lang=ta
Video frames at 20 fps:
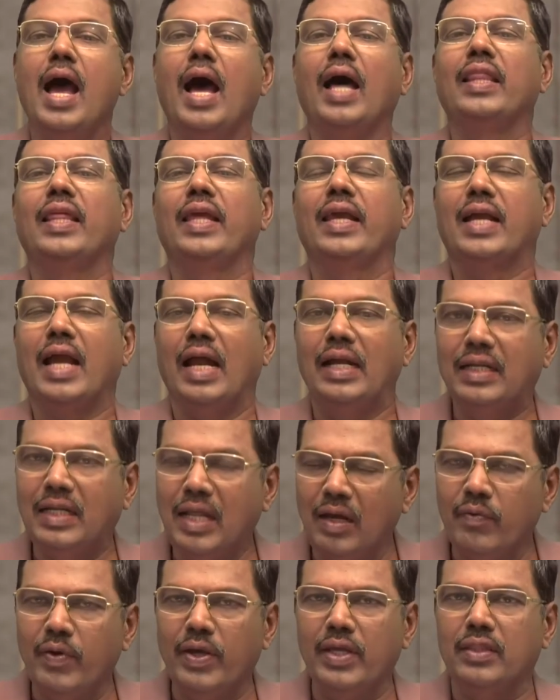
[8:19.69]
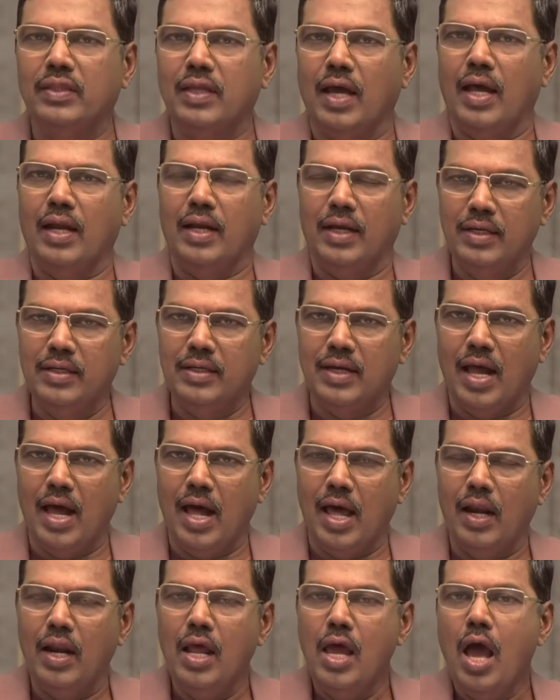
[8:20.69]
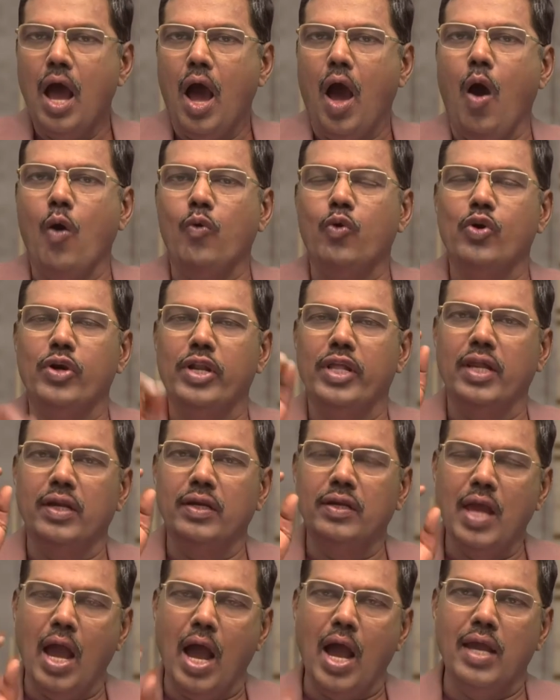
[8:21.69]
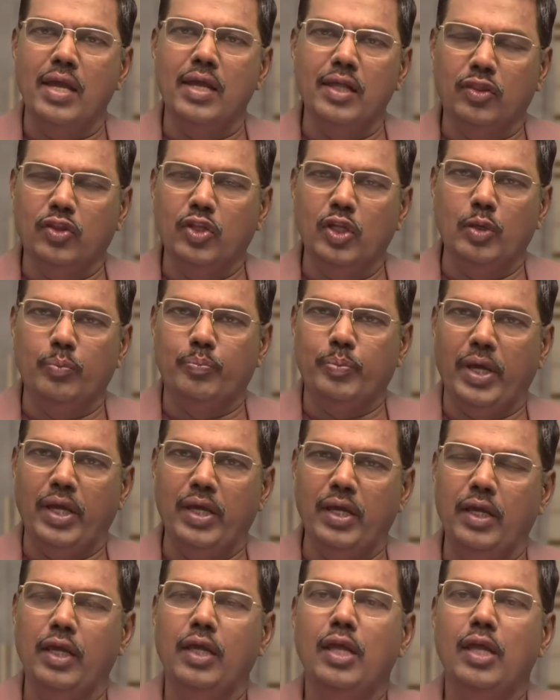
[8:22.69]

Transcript: அதை கட்ட வைத்தார் என்றால் அவருடைய நியாய தீர்ப்பை